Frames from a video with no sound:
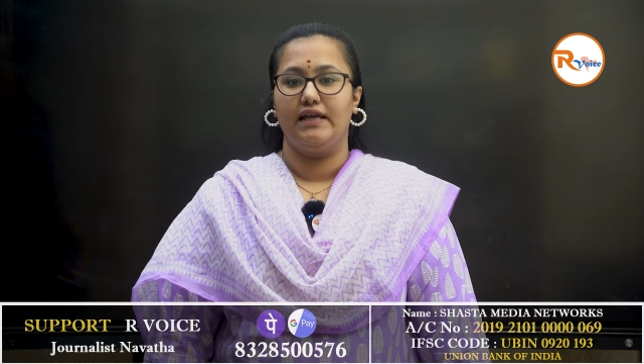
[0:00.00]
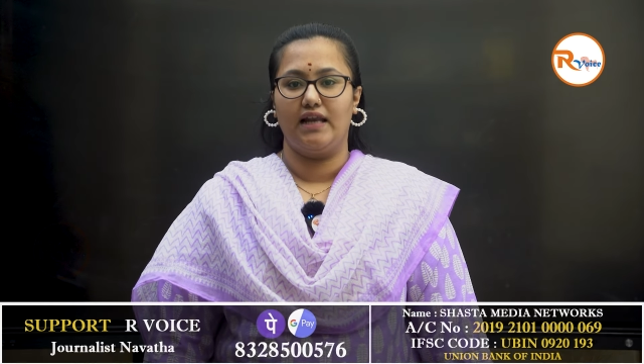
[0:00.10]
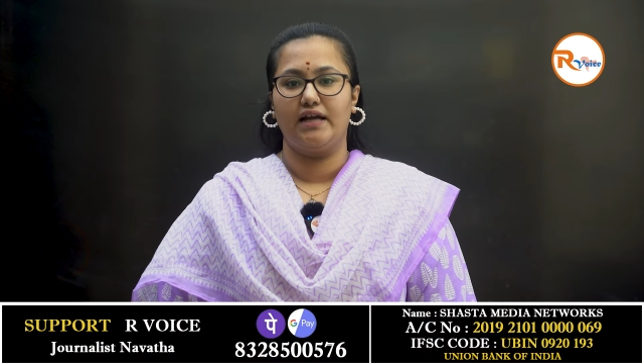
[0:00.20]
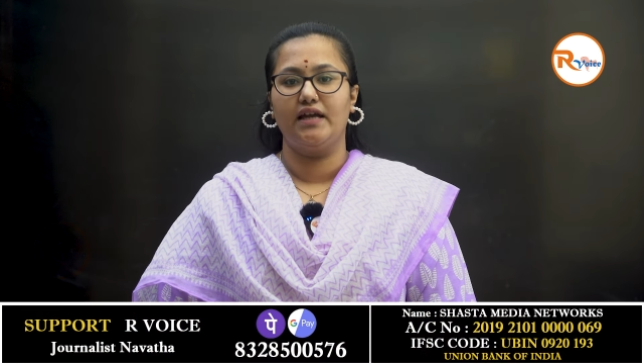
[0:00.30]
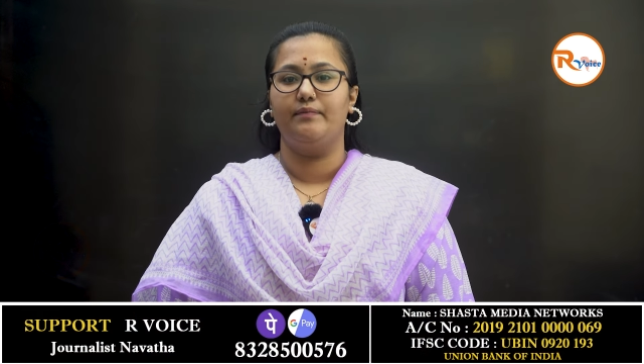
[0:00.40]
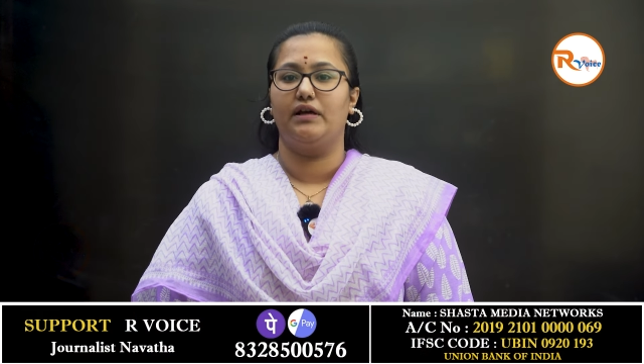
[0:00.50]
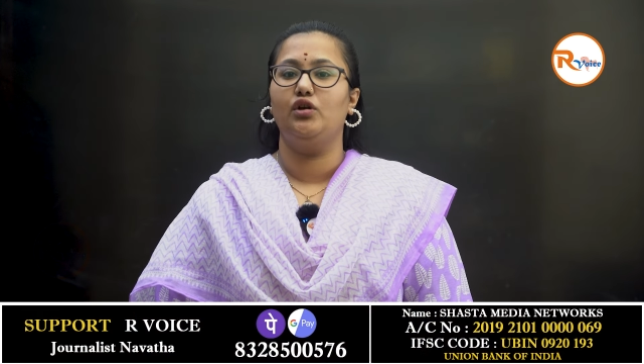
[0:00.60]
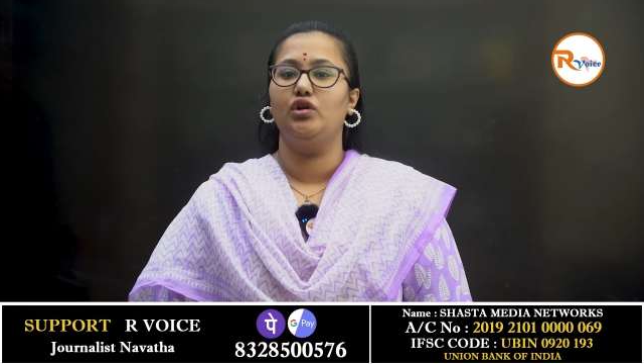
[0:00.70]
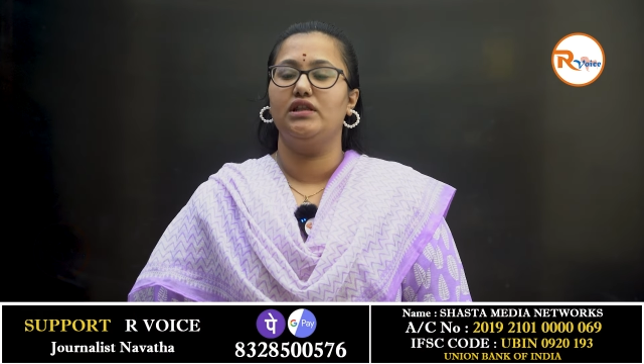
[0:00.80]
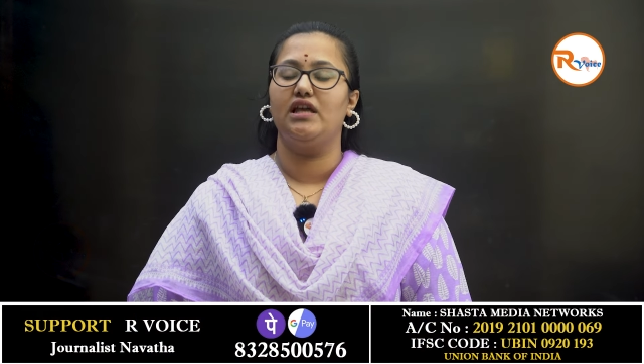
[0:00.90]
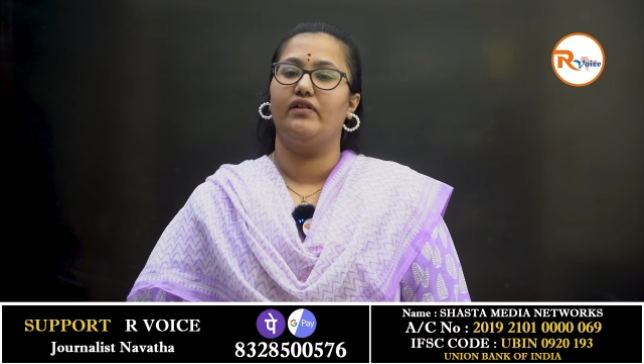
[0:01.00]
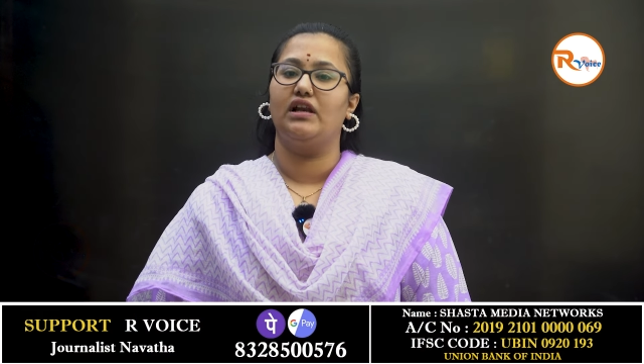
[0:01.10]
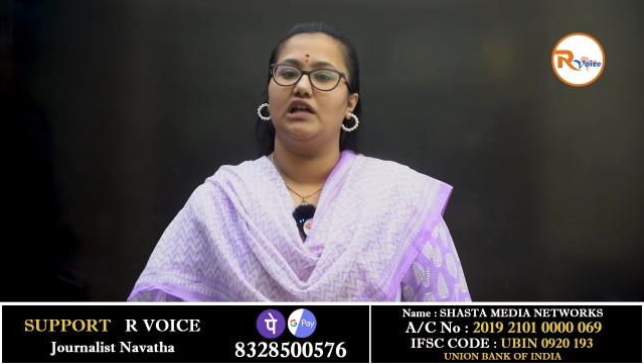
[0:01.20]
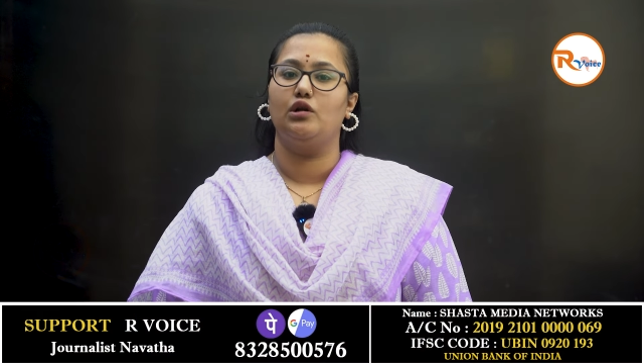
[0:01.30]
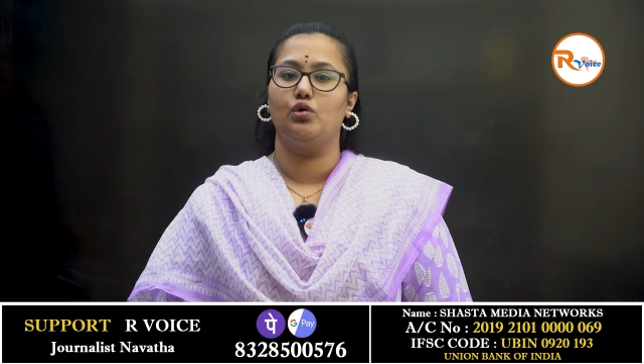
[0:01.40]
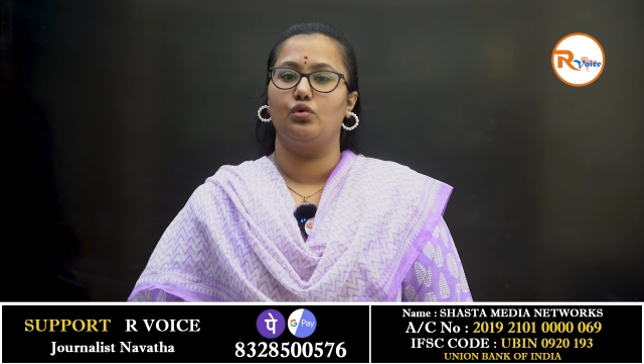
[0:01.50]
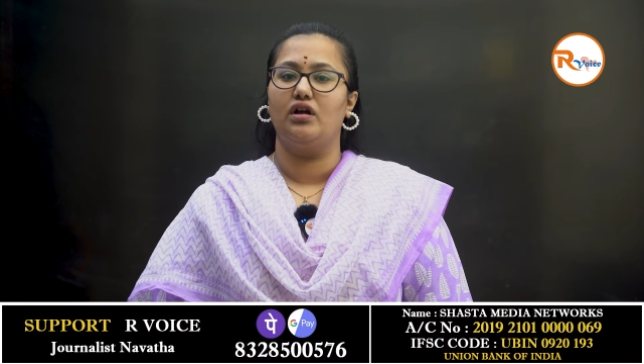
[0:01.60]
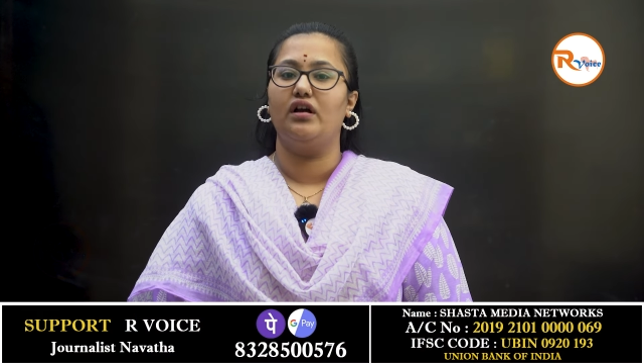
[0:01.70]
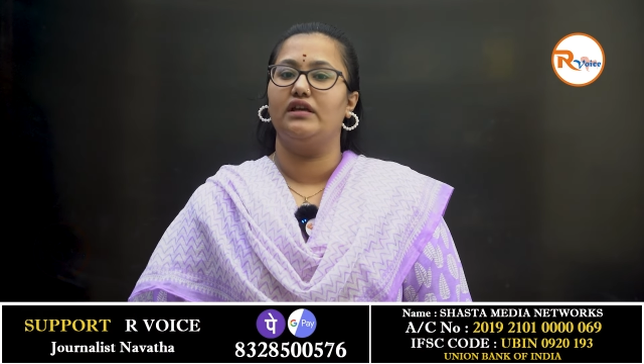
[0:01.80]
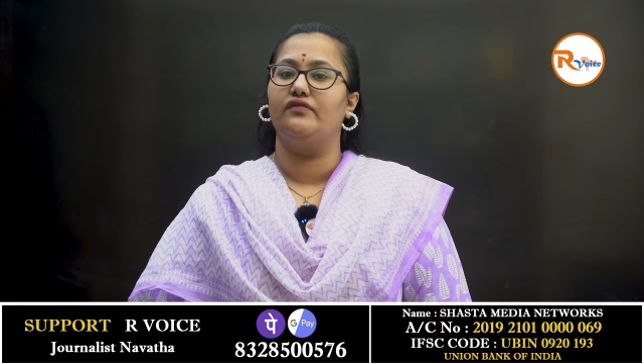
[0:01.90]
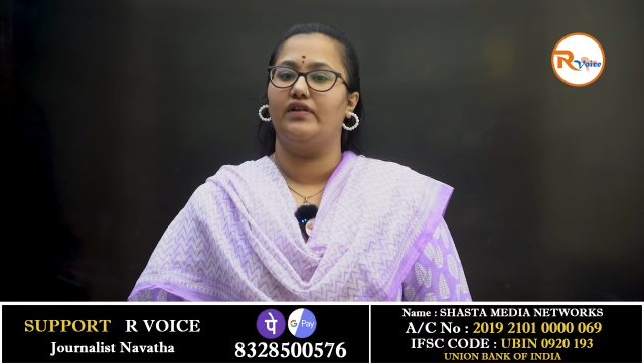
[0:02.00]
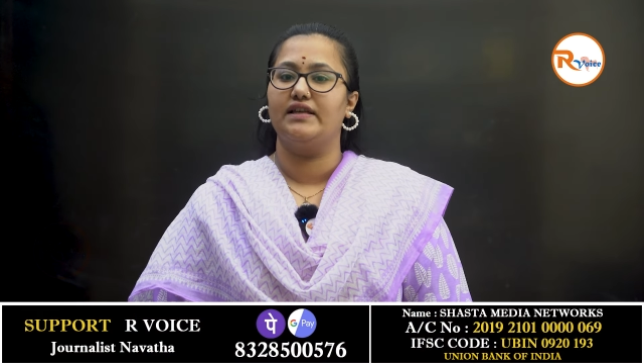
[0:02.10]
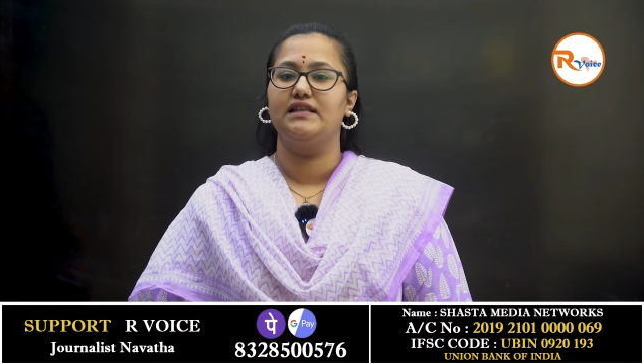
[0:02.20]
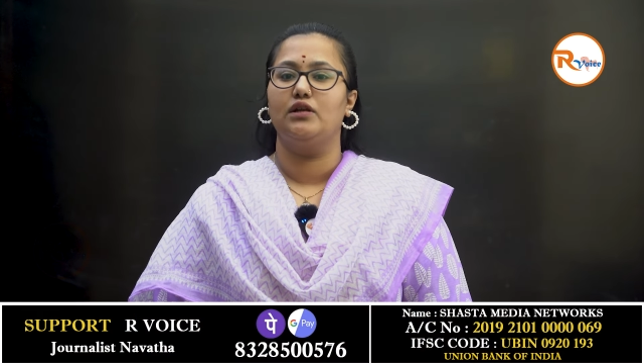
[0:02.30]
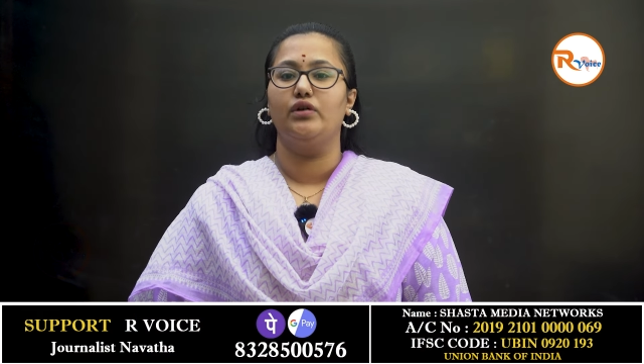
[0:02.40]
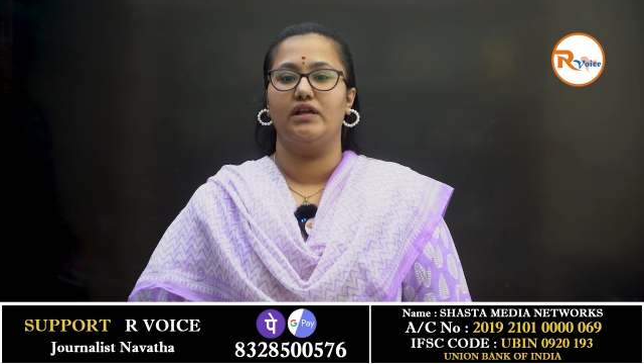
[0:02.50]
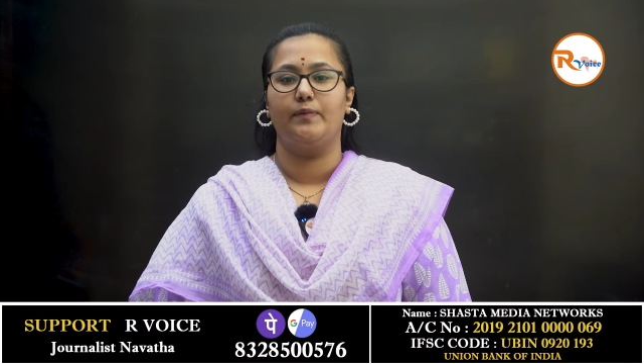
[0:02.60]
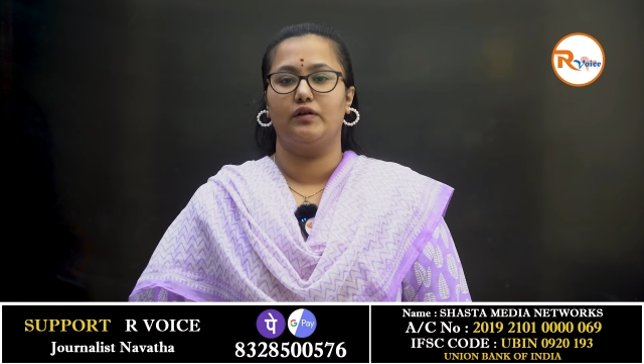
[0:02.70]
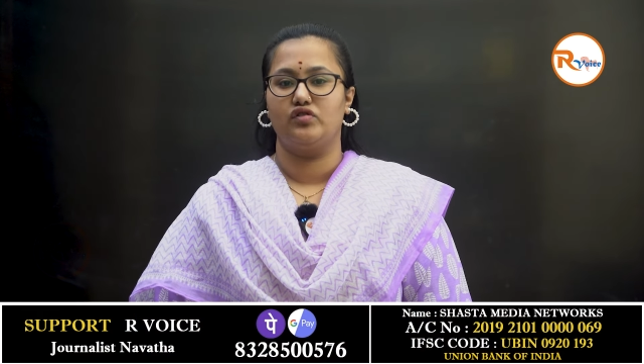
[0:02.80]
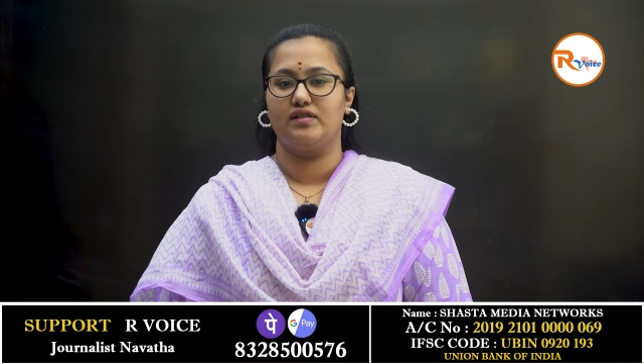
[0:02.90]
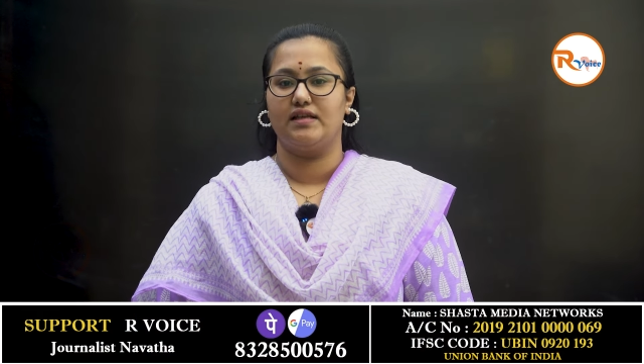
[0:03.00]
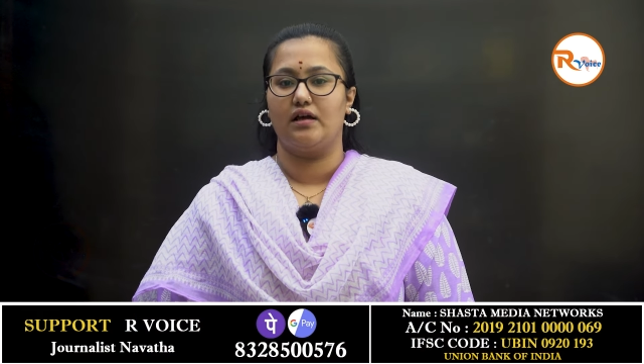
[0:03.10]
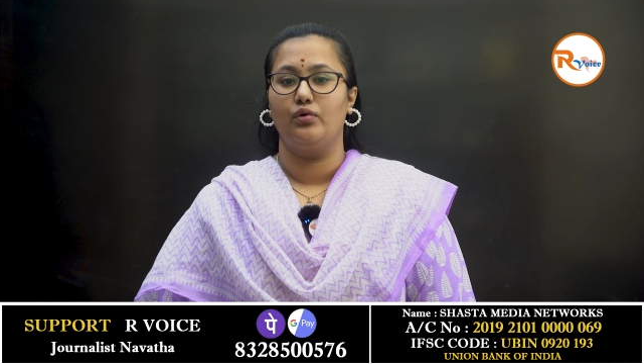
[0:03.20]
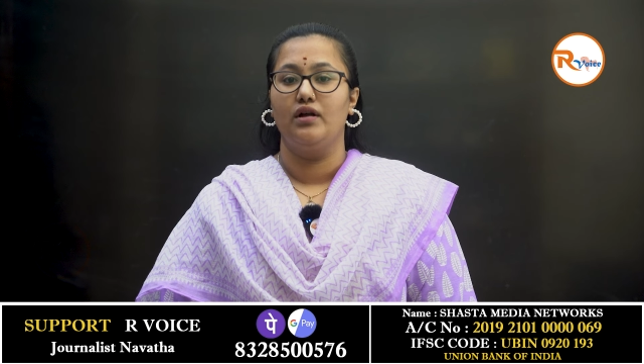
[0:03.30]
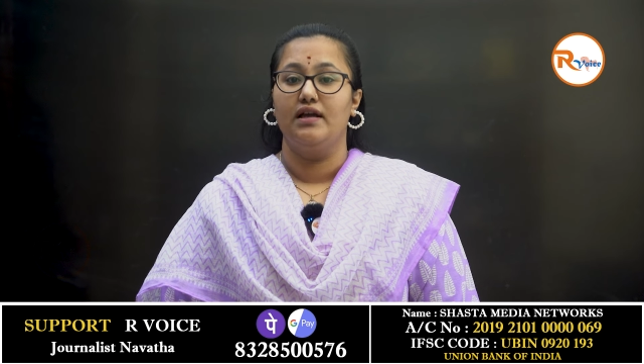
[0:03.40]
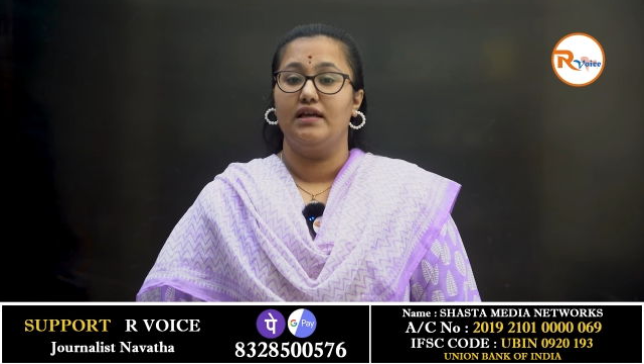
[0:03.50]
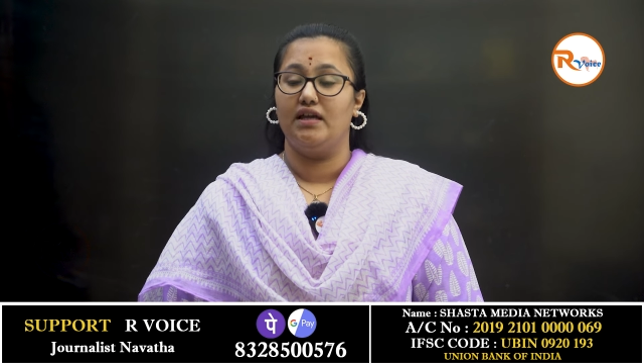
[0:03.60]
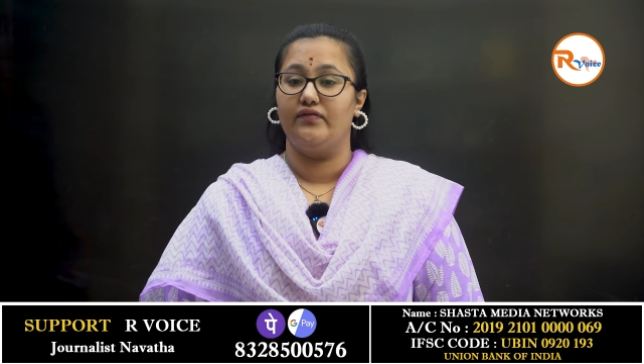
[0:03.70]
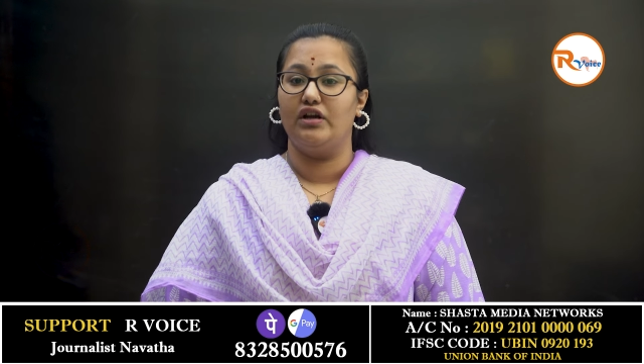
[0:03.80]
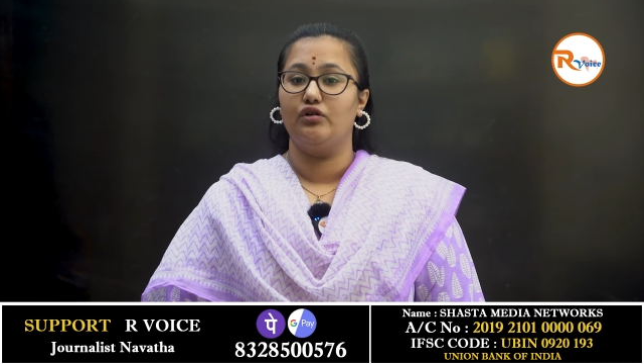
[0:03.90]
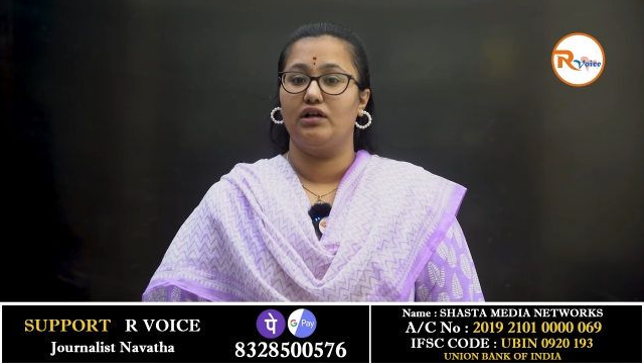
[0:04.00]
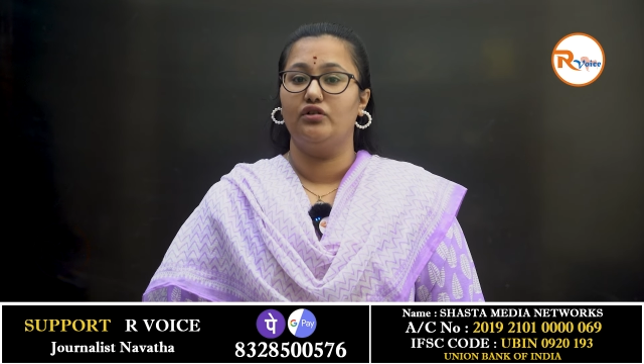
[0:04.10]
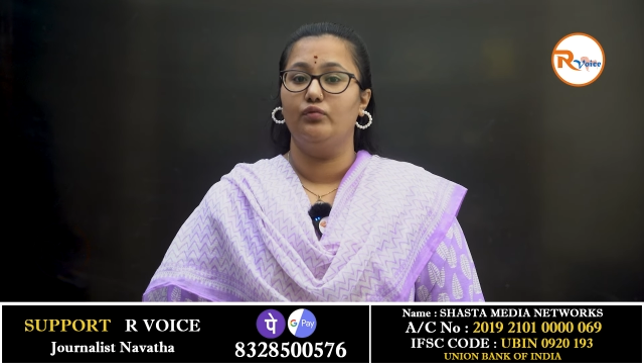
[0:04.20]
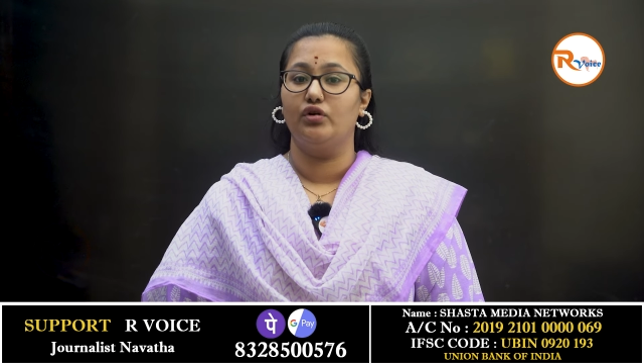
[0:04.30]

ఇలాగే మరికొన్ని దేవాలయాల్లో కూడా ఈ ఫ్లెక్సీలు ఏర్పాటు చేశారు ఈ వేడుకలను